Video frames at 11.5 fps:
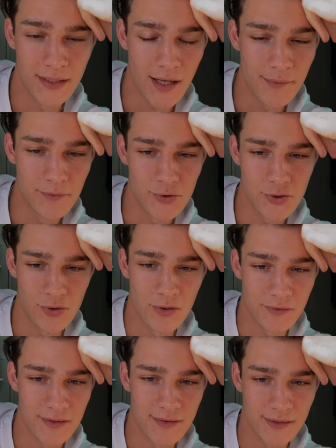Ja, mir wurde schon
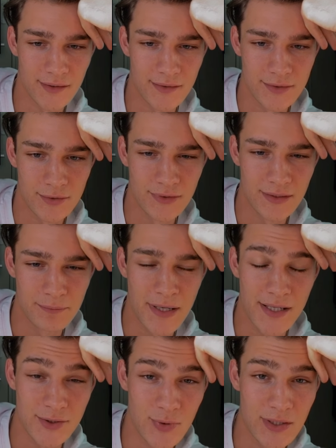oft gesagt, dass ich so wie
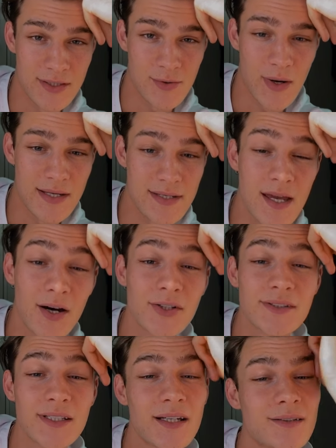Patrick Swayze
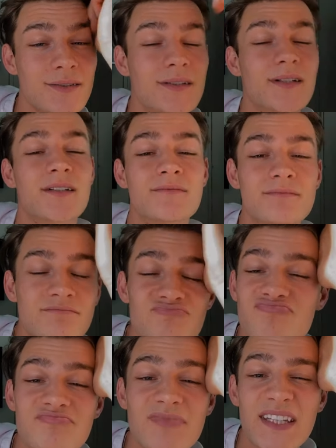aussehe.
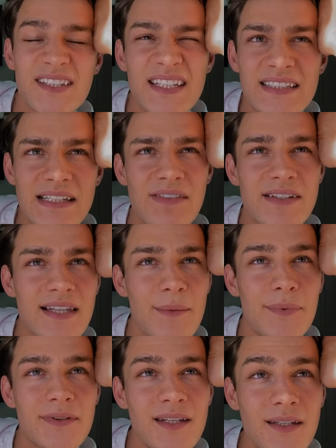Ich sehe es irgendwie
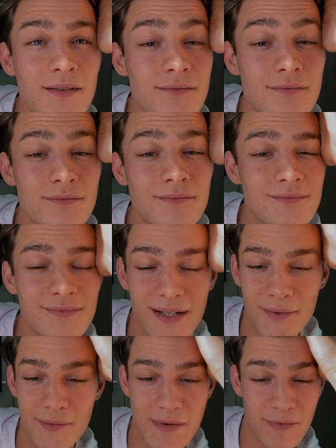selbst nicht,
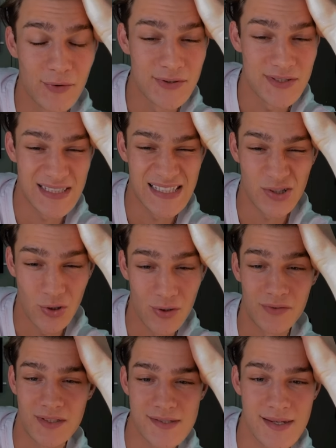aber mir wurde es schon
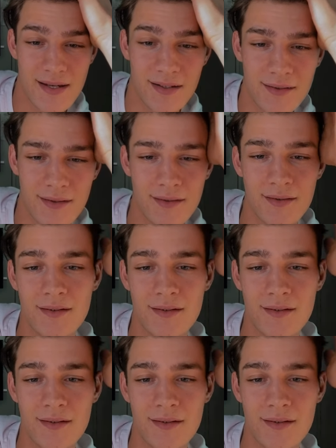oft gesagt.